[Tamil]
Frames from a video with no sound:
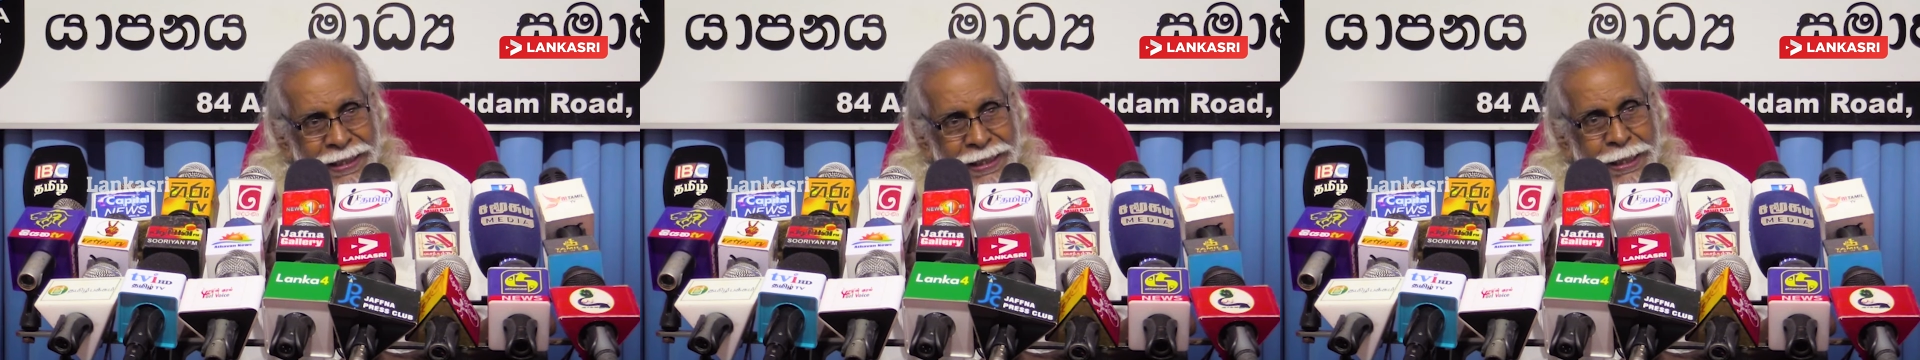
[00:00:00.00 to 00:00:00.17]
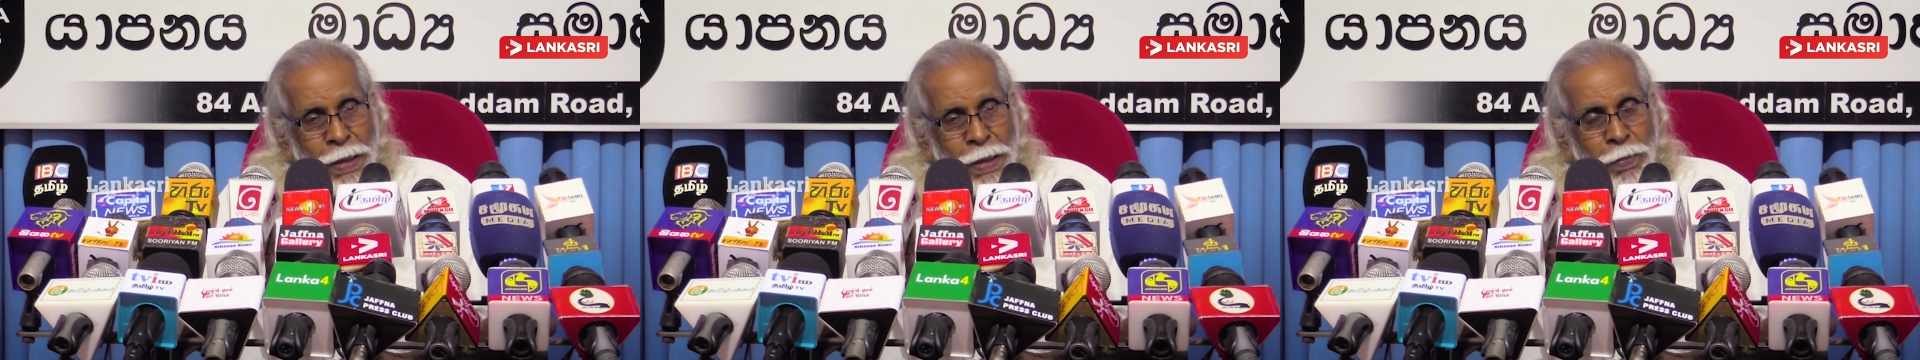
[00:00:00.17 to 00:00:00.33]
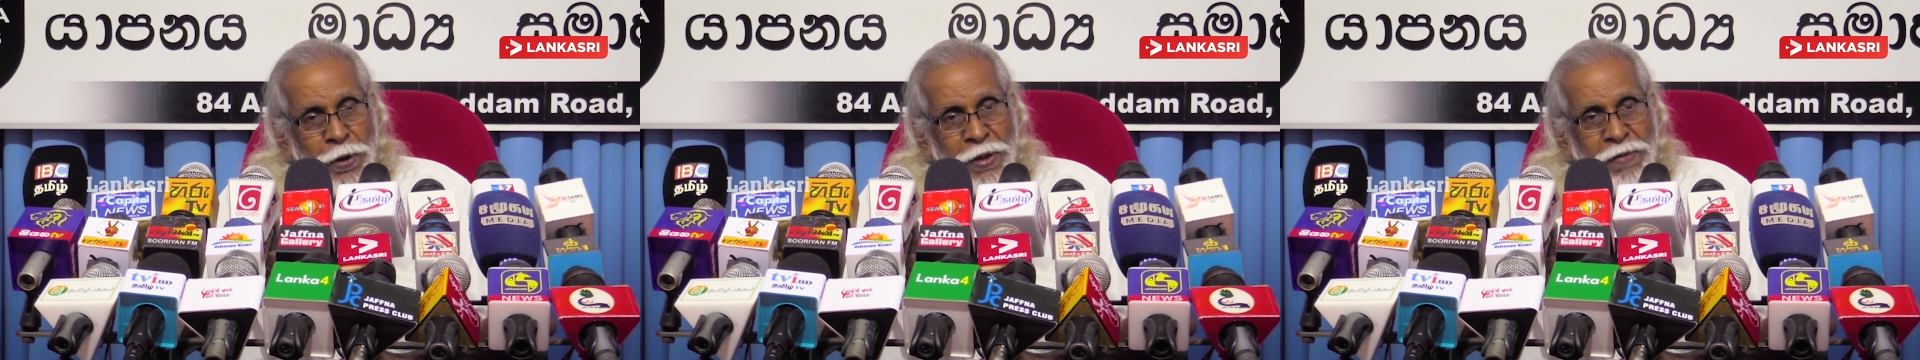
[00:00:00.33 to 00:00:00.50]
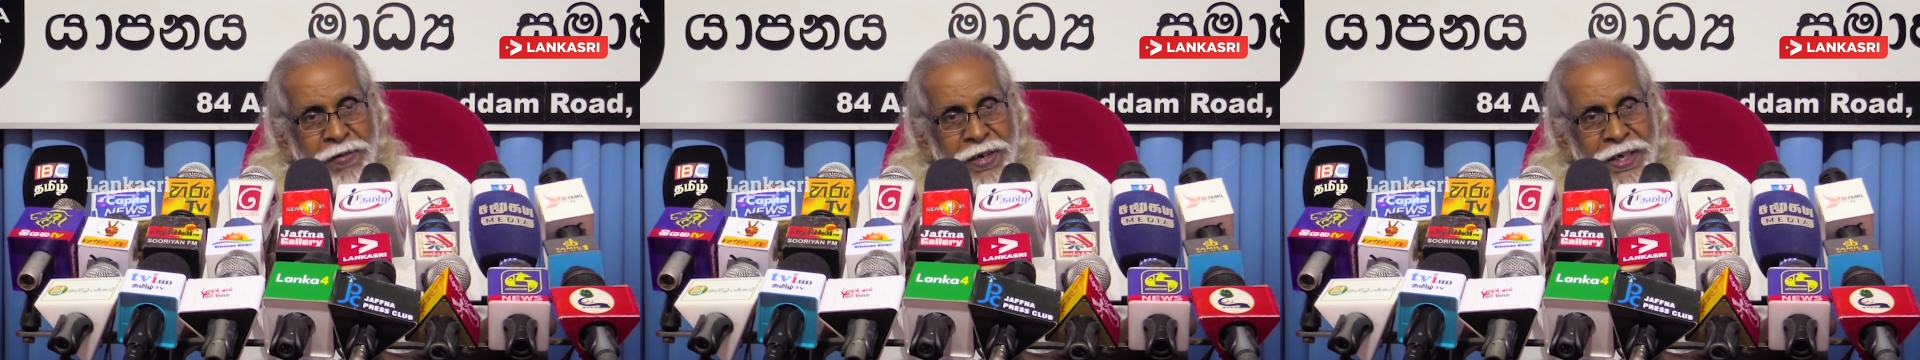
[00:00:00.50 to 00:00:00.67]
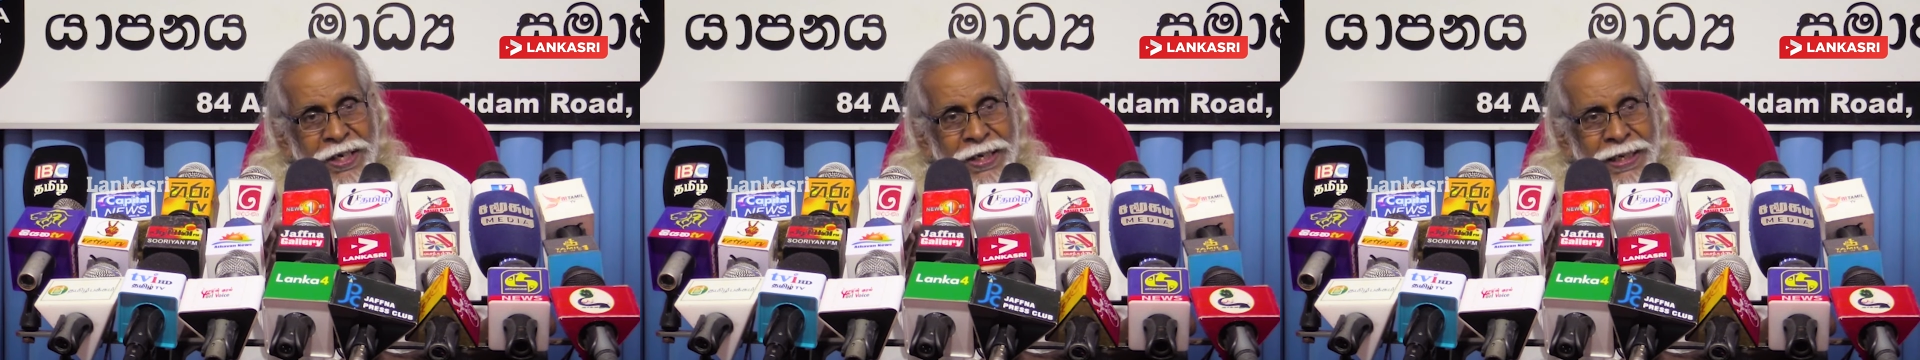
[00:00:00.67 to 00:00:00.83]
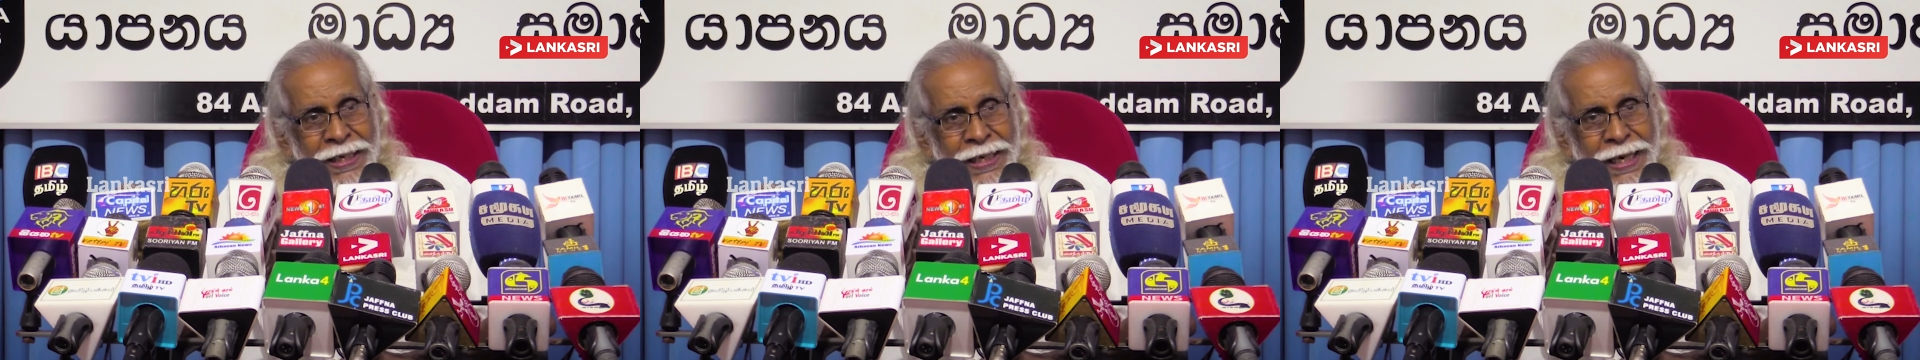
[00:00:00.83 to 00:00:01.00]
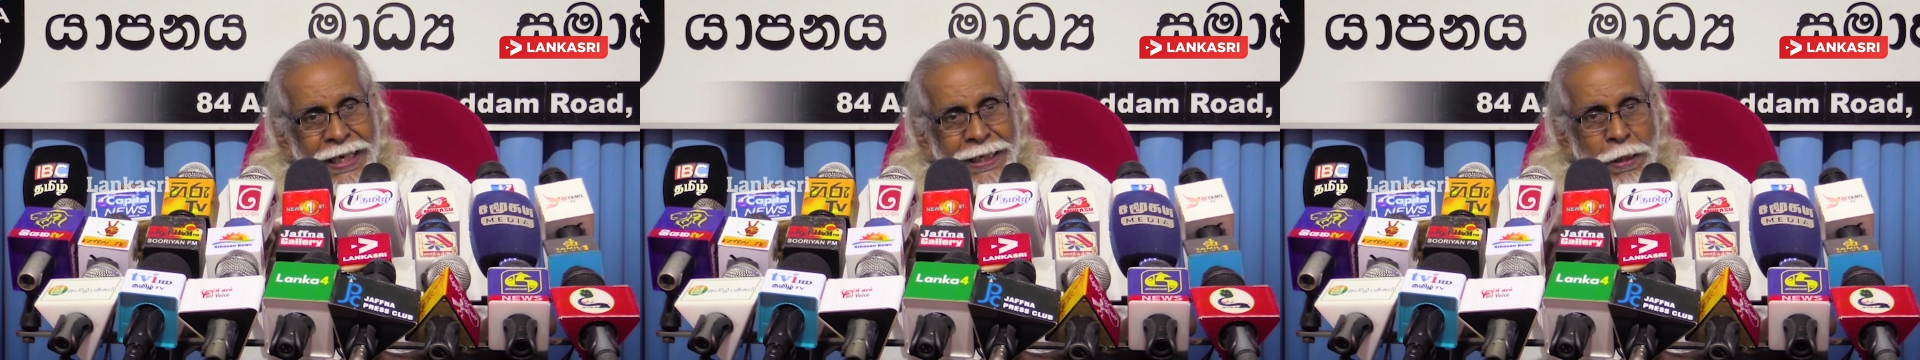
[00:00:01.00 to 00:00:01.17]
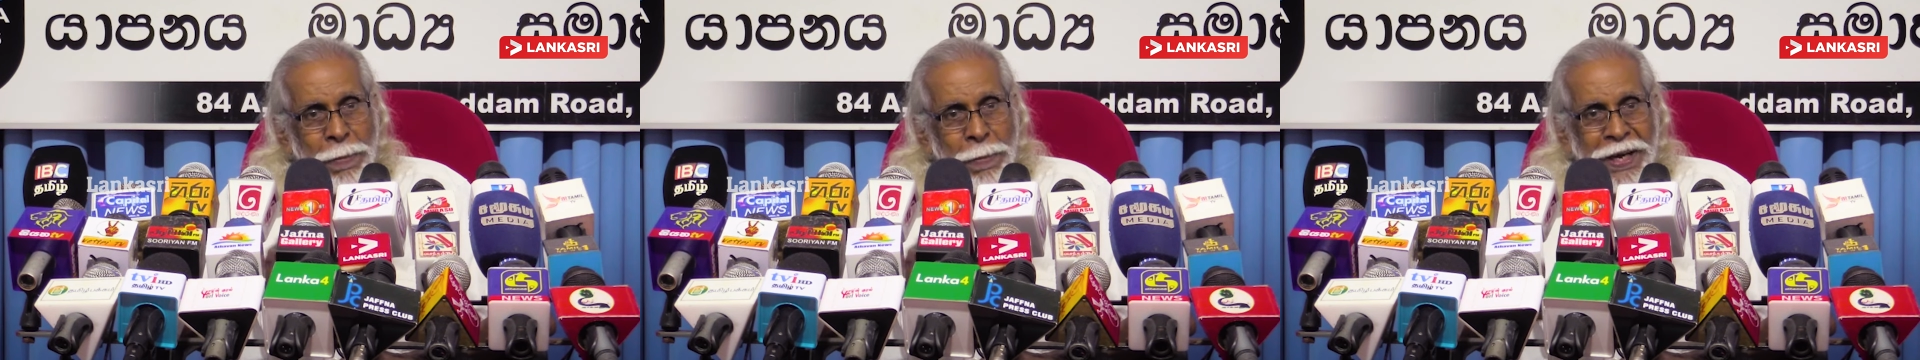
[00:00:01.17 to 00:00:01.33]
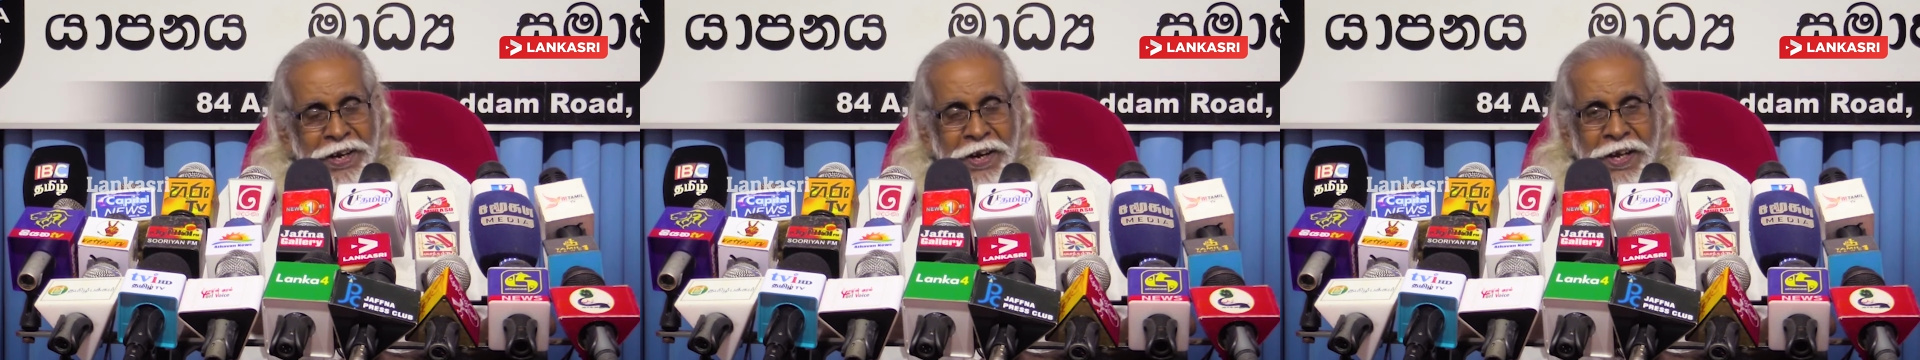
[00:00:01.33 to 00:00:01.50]
இந்த முடிவு
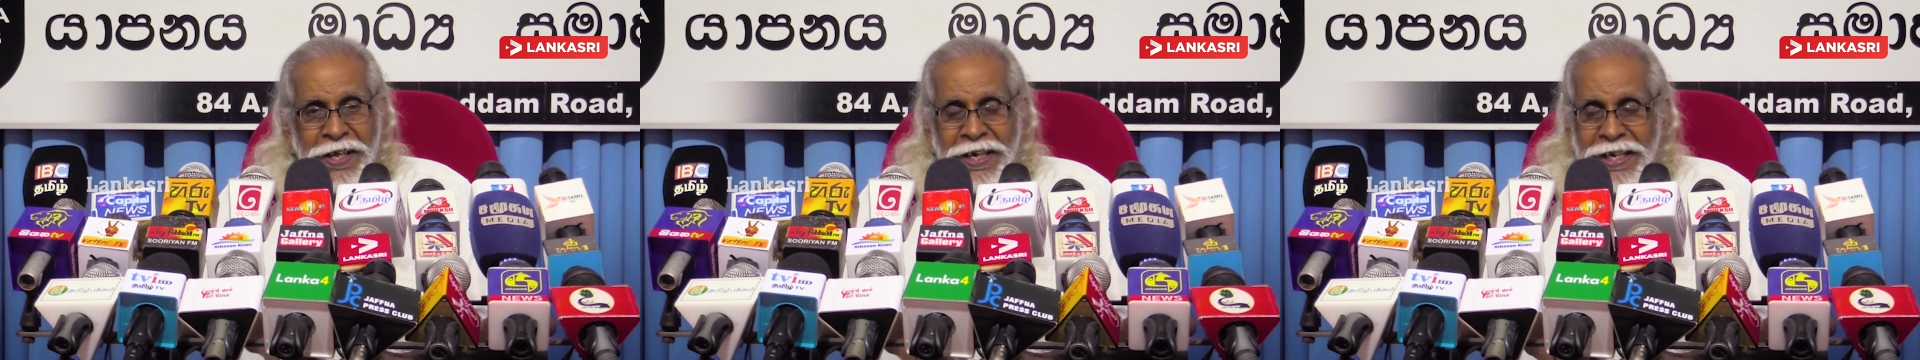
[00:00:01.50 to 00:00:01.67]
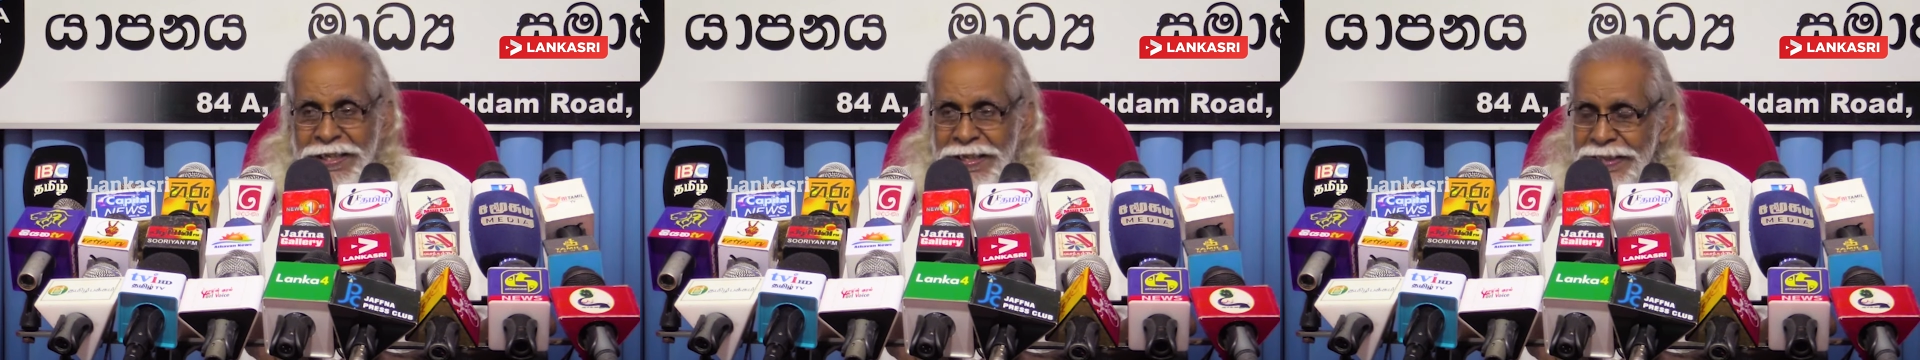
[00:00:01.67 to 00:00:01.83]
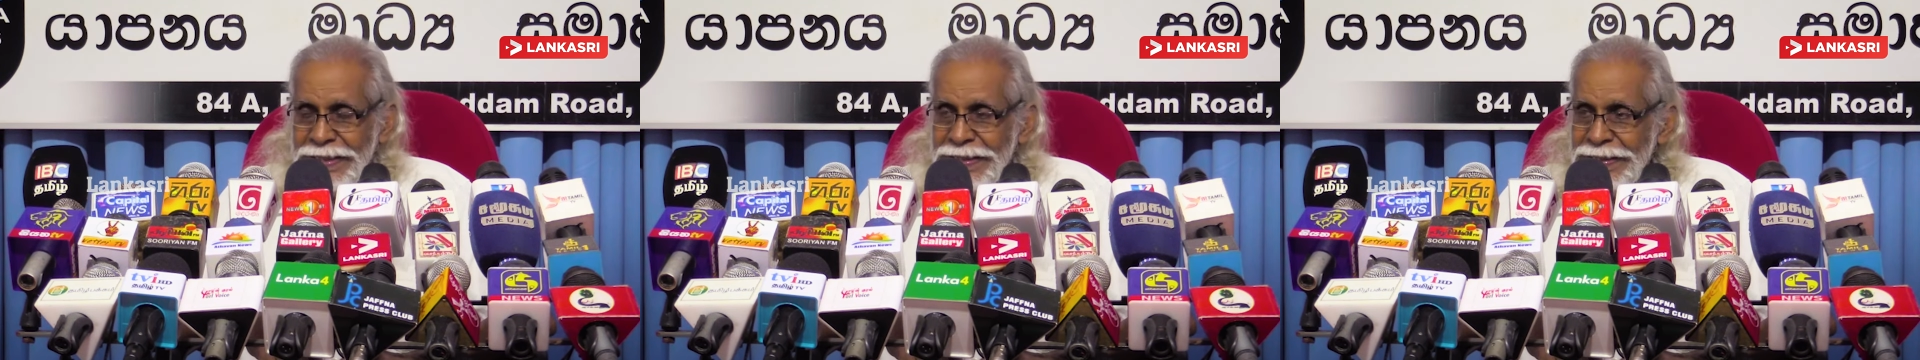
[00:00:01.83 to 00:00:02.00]
எட்டப்பட்டிருக்கிறது